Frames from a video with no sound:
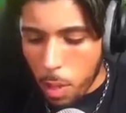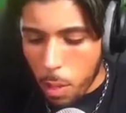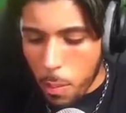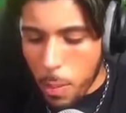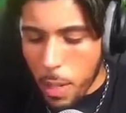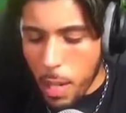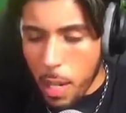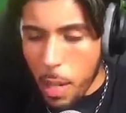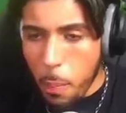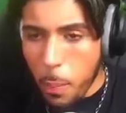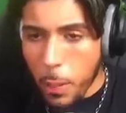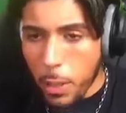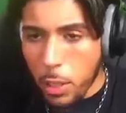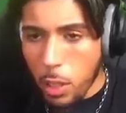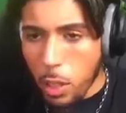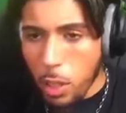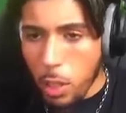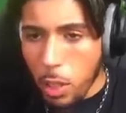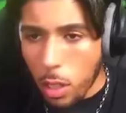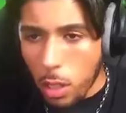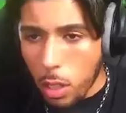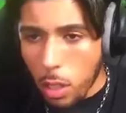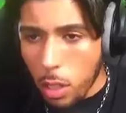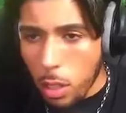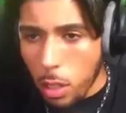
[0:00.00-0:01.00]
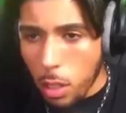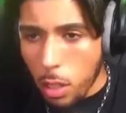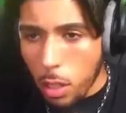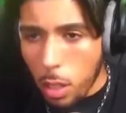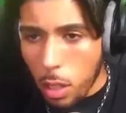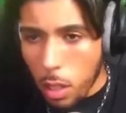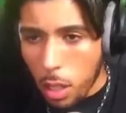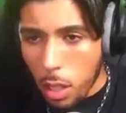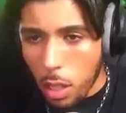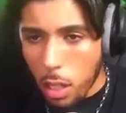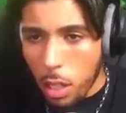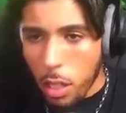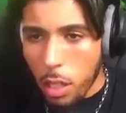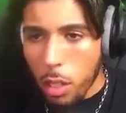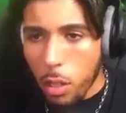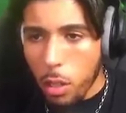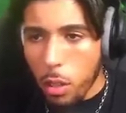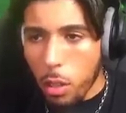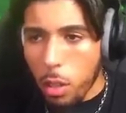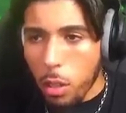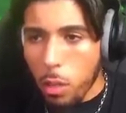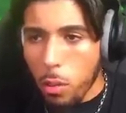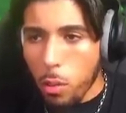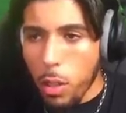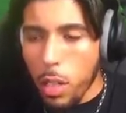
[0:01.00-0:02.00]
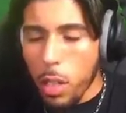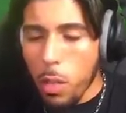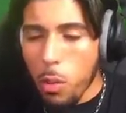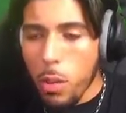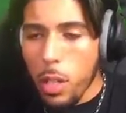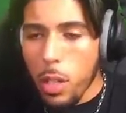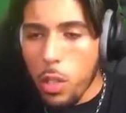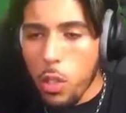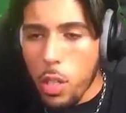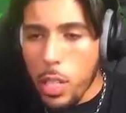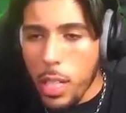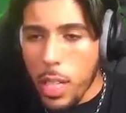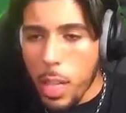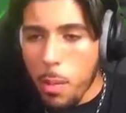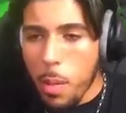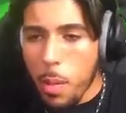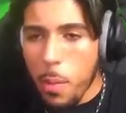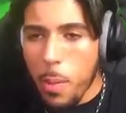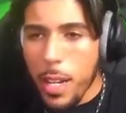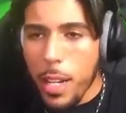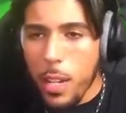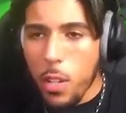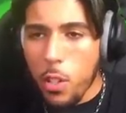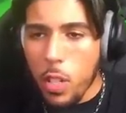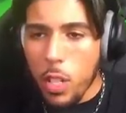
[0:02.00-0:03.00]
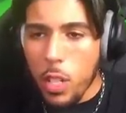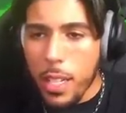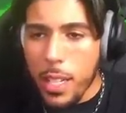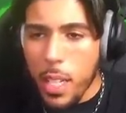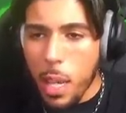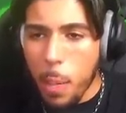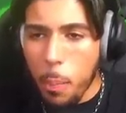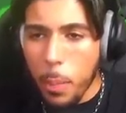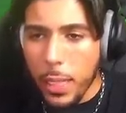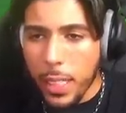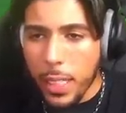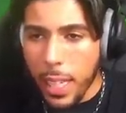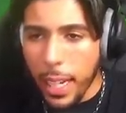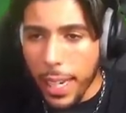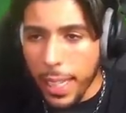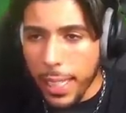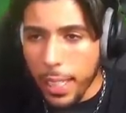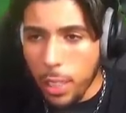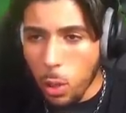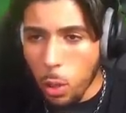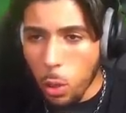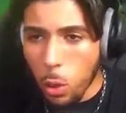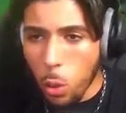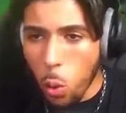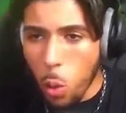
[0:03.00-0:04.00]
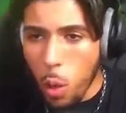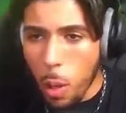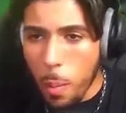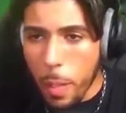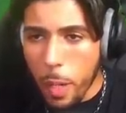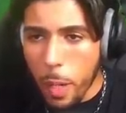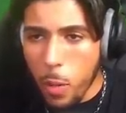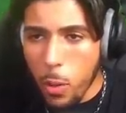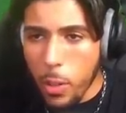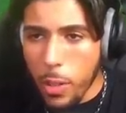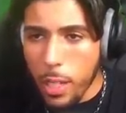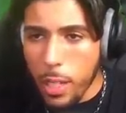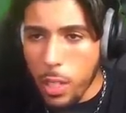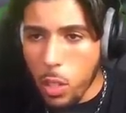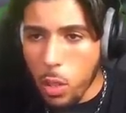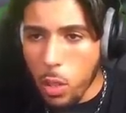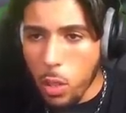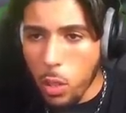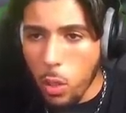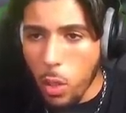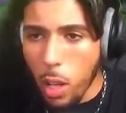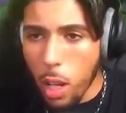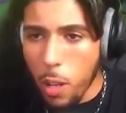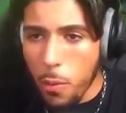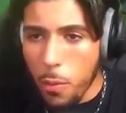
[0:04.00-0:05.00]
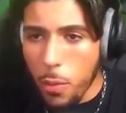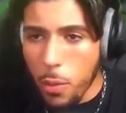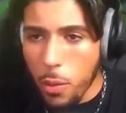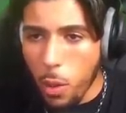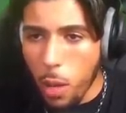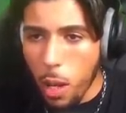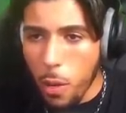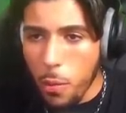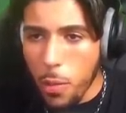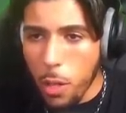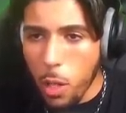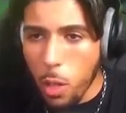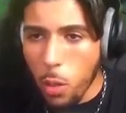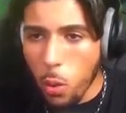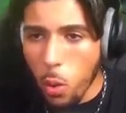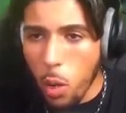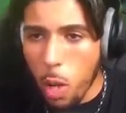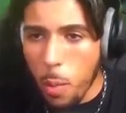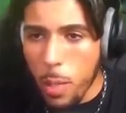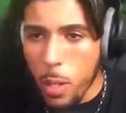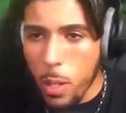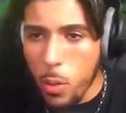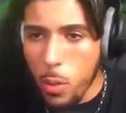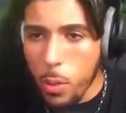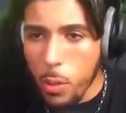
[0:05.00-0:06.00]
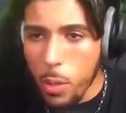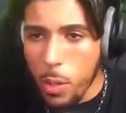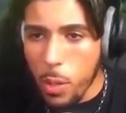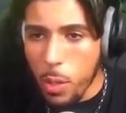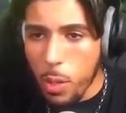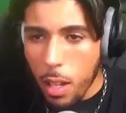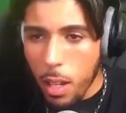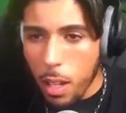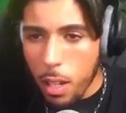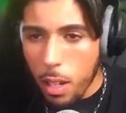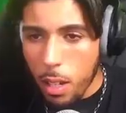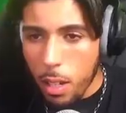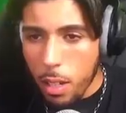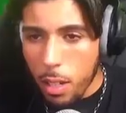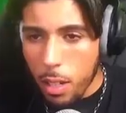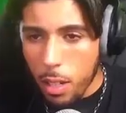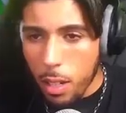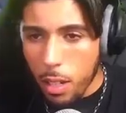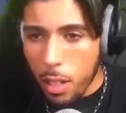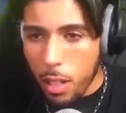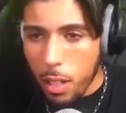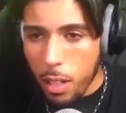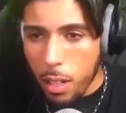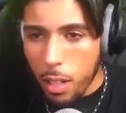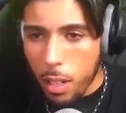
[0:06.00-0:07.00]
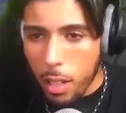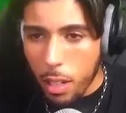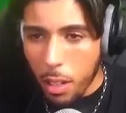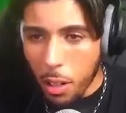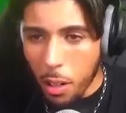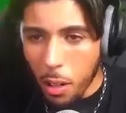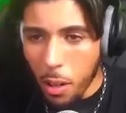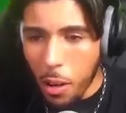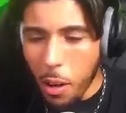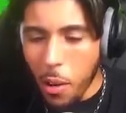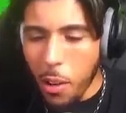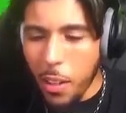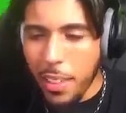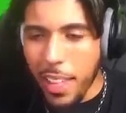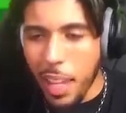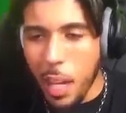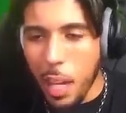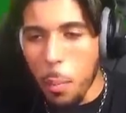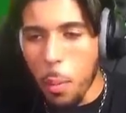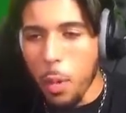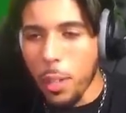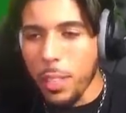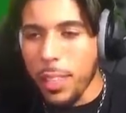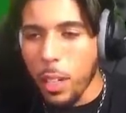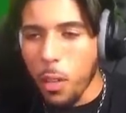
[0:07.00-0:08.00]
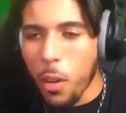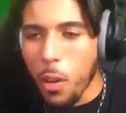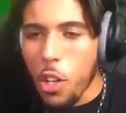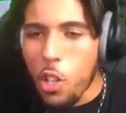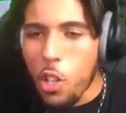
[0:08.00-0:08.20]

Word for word: Billy, parce que... Moi, j'essaie de bien faire Oui, oui, je sais, mais Billy, je te dis ça parce qu'il reste que 3 minutes. Est-ce que t'auras fini en 3 minutes Oui Ok, bon, tu sais quoi,